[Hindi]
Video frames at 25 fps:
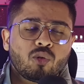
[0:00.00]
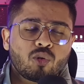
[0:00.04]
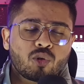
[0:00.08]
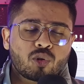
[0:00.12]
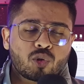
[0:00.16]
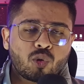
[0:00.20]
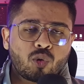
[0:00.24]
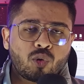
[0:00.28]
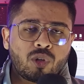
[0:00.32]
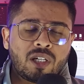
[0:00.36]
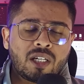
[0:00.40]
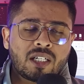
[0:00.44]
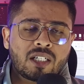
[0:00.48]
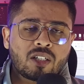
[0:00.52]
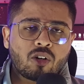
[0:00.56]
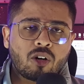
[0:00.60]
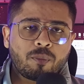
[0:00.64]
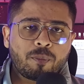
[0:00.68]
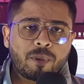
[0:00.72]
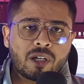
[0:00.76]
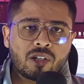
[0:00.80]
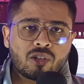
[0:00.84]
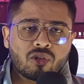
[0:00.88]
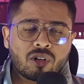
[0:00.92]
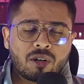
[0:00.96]
दोस्तों ये
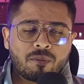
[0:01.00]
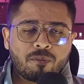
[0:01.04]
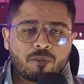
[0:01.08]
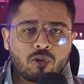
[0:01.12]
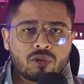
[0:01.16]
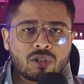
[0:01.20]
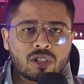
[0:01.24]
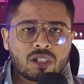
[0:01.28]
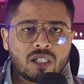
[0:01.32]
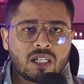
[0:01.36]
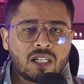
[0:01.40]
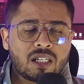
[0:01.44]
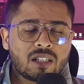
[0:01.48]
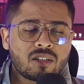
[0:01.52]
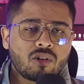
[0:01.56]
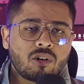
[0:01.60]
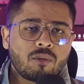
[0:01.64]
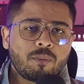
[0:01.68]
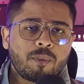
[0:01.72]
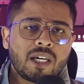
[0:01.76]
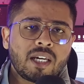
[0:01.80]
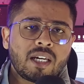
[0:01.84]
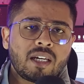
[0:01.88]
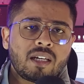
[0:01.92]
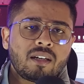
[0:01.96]
टॉपिक जो है बहुत सीरियस
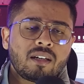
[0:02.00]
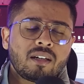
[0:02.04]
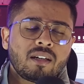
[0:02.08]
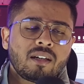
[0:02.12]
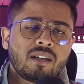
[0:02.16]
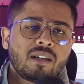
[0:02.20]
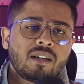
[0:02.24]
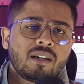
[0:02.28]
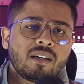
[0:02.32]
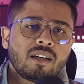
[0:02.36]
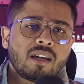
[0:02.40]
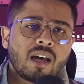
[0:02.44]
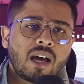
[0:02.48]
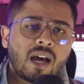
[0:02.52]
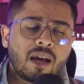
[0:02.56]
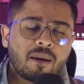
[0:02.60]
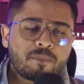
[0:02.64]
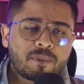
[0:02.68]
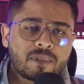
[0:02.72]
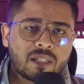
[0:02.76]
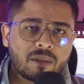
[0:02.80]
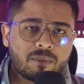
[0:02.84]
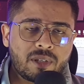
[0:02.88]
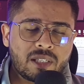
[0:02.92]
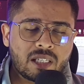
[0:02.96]
टॉपिक है
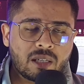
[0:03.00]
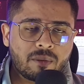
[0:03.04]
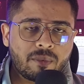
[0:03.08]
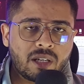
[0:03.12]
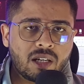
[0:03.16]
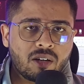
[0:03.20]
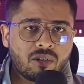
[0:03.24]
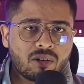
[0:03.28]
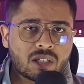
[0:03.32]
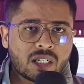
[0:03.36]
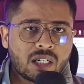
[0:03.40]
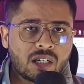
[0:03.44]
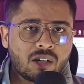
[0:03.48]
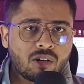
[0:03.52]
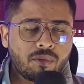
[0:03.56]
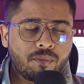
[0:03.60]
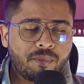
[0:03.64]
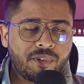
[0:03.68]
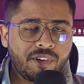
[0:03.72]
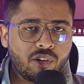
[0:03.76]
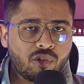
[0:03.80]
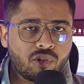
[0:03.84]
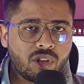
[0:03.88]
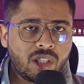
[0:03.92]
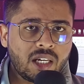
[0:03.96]
आप सभी से मैं रिक्वेस्ट कर रहा हूँ
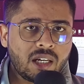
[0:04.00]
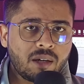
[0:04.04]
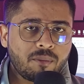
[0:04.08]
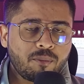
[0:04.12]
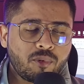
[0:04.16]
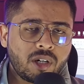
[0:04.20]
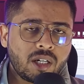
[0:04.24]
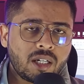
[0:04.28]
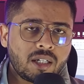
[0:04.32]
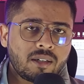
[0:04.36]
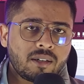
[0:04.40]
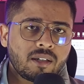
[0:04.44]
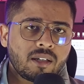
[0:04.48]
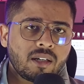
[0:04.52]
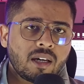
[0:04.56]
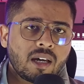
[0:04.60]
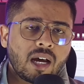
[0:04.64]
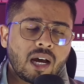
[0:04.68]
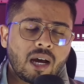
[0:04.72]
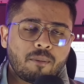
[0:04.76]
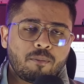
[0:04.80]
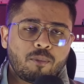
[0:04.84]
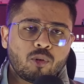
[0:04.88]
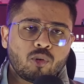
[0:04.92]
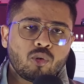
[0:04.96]
वीडियो देखिए पूरा
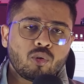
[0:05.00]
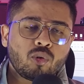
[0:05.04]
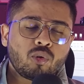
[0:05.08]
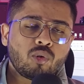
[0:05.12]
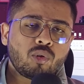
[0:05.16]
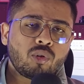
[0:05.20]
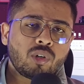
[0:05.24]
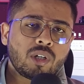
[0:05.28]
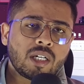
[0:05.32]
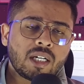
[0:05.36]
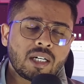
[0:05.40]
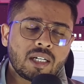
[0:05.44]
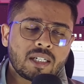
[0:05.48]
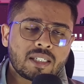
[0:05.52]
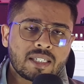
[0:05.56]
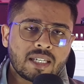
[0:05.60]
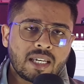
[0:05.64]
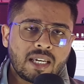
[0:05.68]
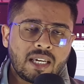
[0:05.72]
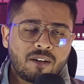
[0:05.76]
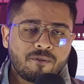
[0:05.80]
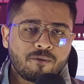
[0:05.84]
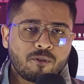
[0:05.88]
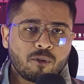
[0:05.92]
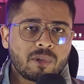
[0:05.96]
आप लोगों को अगर
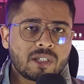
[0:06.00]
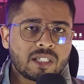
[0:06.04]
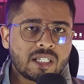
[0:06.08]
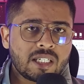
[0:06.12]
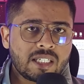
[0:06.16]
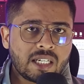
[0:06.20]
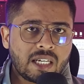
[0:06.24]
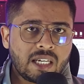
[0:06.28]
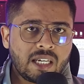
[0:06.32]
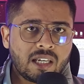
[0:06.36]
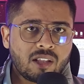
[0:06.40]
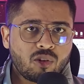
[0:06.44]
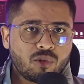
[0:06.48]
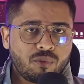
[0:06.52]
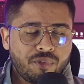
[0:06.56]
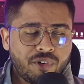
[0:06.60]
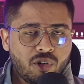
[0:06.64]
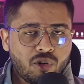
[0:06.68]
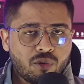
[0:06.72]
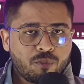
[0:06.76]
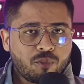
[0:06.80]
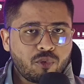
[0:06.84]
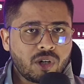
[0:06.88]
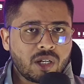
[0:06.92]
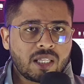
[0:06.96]
सही इन्फॉर्मेशन चाहिए तो
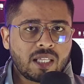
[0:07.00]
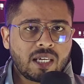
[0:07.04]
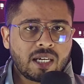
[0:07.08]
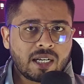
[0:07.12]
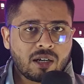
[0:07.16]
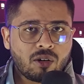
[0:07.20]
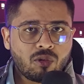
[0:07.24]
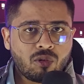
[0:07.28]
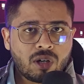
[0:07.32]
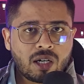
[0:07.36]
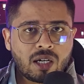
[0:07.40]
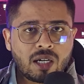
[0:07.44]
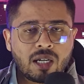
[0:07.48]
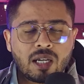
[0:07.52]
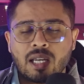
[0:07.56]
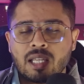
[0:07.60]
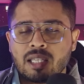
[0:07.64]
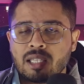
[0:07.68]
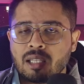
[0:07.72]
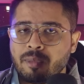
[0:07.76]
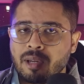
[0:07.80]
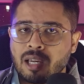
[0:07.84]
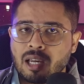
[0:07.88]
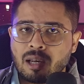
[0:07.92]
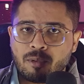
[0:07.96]
वीडियो पूरा देखना होगा
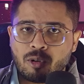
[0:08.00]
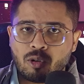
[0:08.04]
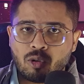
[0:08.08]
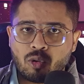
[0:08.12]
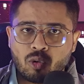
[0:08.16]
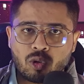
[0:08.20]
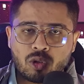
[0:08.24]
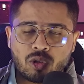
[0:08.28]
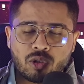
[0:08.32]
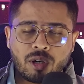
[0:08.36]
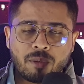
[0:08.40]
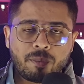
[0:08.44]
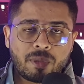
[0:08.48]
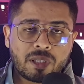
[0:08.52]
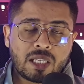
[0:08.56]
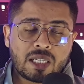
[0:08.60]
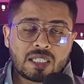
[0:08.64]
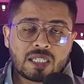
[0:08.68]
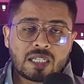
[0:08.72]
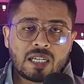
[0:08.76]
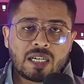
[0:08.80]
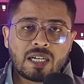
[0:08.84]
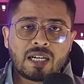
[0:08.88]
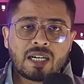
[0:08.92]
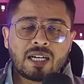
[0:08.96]
तभी आप लोगों को जो है पता
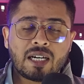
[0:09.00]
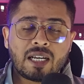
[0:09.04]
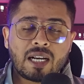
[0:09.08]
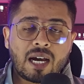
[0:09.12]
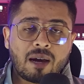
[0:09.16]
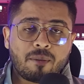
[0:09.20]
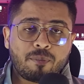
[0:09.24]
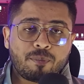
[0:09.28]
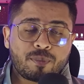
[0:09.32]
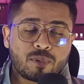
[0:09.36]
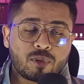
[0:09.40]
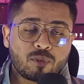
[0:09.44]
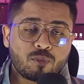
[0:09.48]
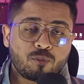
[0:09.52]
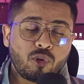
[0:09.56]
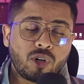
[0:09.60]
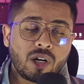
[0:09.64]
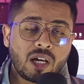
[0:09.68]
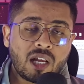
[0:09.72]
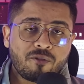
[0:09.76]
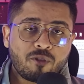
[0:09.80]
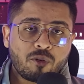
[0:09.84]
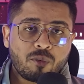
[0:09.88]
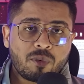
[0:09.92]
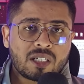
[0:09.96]
चलेगा अगर आप
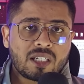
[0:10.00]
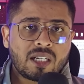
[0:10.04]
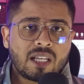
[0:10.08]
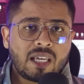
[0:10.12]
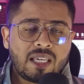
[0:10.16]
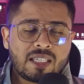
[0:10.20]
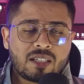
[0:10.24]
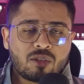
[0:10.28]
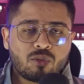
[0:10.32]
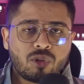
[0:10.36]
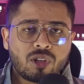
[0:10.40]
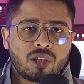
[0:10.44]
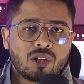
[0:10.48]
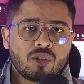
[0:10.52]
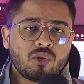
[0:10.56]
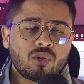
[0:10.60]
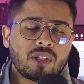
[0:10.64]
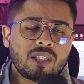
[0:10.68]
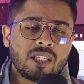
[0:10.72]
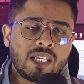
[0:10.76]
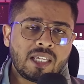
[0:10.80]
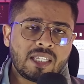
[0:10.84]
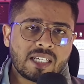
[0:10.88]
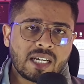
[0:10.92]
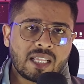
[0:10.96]
पूरा इन्फॉर्मेशन नहीं सुनते हो
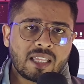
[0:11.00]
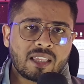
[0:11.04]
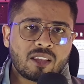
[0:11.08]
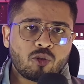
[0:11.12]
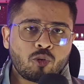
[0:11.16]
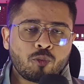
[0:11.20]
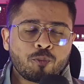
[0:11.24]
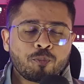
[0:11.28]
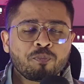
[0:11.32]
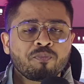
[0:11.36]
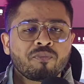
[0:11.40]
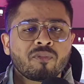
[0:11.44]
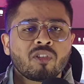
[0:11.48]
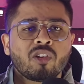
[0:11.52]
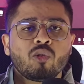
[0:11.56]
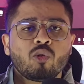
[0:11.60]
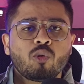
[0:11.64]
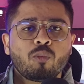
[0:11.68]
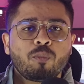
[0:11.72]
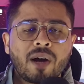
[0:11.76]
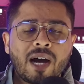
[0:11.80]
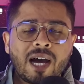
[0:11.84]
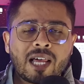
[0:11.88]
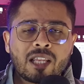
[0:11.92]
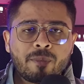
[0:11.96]
नहीं जानते हो
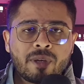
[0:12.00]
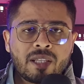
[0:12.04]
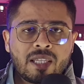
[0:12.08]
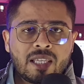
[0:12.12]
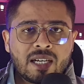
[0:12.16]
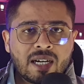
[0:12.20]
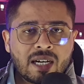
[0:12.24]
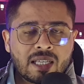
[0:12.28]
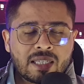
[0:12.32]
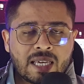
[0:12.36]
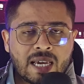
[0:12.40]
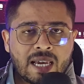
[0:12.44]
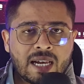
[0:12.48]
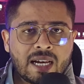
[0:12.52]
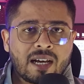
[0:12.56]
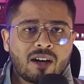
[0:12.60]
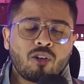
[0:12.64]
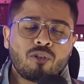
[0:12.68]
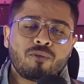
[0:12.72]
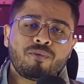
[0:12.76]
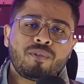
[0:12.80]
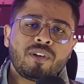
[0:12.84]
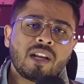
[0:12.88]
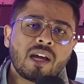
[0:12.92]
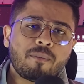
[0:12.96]
तो बाद में दिक्कत आएगा
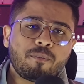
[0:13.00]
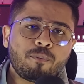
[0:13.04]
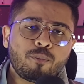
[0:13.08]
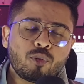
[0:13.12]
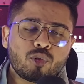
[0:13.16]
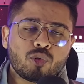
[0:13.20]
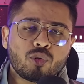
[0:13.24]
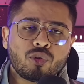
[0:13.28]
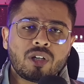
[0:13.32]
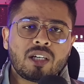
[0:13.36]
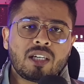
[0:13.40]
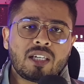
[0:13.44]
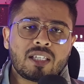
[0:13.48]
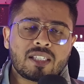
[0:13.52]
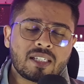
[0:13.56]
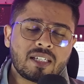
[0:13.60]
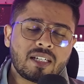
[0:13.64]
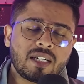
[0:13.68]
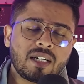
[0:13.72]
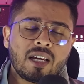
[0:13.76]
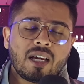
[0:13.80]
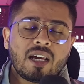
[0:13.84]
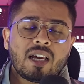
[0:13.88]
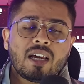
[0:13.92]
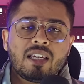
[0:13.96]
और फिर आप पूछोगे कि
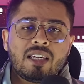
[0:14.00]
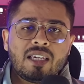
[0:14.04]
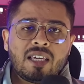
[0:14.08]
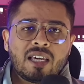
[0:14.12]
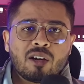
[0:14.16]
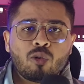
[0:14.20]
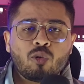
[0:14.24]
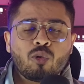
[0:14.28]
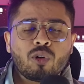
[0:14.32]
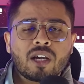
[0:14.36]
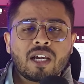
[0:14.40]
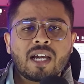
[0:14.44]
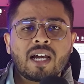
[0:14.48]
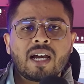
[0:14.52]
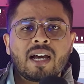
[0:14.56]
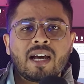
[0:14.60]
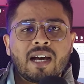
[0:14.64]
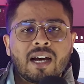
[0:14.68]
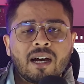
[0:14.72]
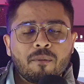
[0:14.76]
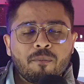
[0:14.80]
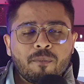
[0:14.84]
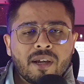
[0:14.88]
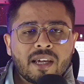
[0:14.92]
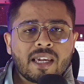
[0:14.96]
सर ये हो गया
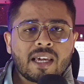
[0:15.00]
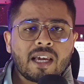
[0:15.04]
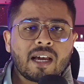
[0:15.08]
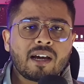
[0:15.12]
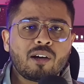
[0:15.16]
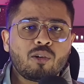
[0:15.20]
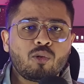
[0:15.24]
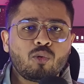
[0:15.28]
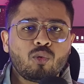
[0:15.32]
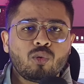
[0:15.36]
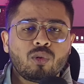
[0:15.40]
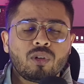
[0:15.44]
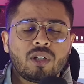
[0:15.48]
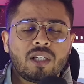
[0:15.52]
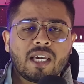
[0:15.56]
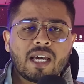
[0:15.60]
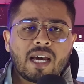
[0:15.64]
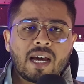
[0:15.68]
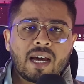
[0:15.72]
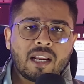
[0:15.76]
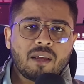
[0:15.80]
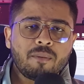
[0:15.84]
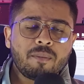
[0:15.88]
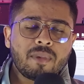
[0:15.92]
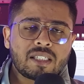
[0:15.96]
अब मैं क्या करूँ ये
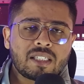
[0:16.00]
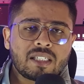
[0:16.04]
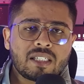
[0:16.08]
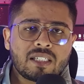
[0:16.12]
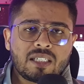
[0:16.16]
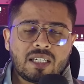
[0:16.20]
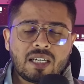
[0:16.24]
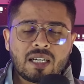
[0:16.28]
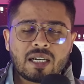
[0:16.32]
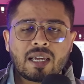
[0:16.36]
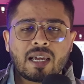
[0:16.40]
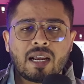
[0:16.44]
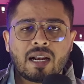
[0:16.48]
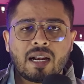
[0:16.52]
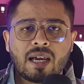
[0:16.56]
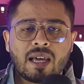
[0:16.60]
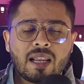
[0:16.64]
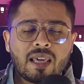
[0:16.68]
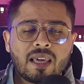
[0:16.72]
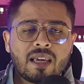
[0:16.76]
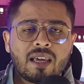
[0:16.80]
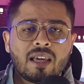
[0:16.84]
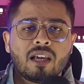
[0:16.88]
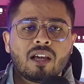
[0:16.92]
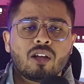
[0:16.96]
आ रहा है मैसेज ये क्या आ
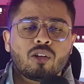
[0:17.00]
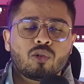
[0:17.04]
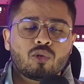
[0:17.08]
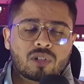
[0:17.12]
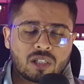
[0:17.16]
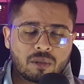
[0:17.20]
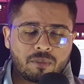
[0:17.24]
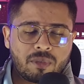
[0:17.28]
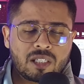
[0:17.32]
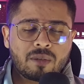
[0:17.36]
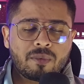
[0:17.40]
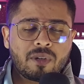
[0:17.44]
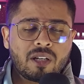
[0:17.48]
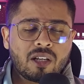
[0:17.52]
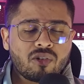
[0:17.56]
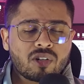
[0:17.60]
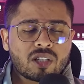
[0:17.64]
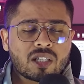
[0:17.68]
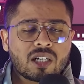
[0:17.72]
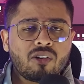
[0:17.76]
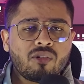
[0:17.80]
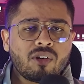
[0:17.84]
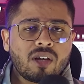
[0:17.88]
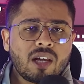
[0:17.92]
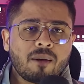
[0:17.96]
रहा है तो सभी से मैं
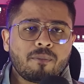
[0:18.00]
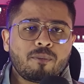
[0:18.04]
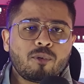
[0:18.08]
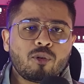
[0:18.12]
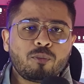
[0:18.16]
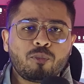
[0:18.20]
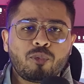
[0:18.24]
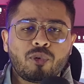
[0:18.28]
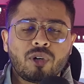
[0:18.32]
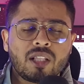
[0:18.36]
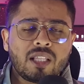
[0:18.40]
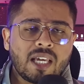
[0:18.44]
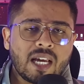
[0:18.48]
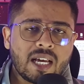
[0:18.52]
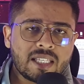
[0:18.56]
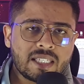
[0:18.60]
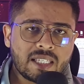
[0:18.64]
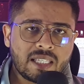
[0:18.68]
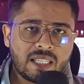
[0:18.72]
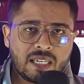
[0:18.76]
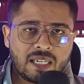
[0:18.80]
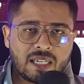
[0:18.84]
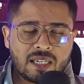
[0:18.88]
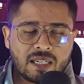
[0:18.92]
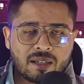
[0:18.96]
रिक्वेस्ट करूँ कि आप लोग पूरा ध्यान
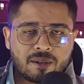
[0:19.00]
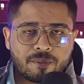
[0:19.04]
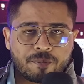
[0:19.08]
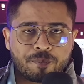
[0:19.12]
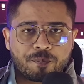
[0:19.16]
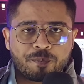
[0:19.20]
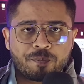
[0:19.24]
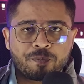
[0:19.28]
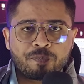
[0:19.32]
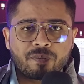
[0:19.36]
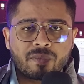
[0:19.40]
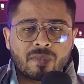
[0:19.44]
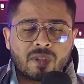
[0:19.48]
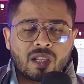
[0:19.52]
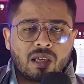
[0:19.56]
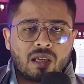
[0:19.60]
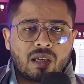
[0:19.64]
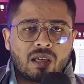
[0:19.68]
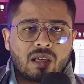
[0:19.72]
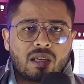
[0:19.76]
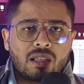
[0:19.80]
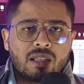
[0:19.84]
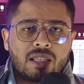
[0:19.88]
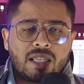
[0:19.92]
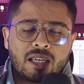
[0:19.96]
से देखिए
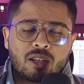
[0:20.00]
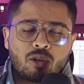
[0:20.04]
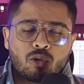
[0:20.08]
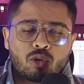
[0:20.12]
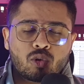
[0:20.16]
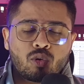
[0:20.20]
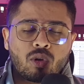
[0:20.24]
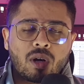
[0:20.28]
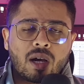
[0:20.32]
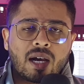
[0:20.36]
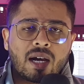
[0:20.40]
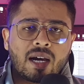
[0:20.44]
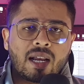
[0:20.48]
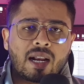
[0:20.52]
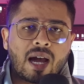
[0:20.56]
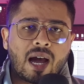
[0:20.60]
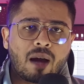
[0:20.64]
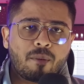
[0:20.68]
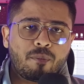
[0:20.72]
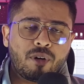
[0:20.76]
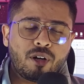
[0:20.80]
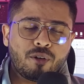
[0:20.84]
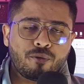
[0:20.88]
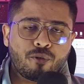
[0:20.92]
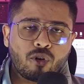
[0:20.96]
देखिए दोस्तों अगर
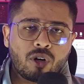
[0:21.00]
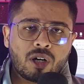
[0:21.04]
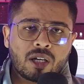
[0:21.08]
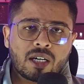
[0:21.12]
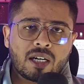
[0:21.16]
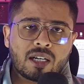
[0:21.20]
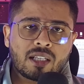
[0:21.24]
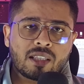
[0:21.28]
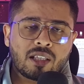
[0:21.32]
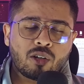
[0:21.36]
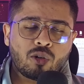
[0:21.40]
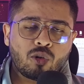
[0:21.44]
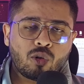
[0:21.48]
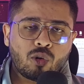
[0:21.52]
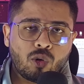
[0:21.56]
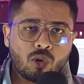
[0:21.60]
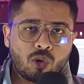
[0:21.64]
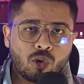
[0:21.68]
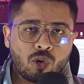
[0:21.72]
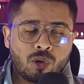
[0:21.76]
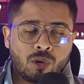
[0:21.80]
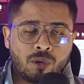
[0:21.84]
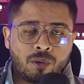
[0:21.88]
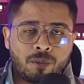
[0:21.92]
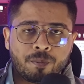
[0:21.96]
आप डिफॉल्ट करते हो
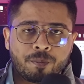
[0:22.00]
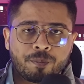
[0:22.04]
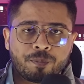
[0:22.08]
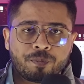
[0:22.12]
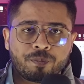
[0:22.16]
लोन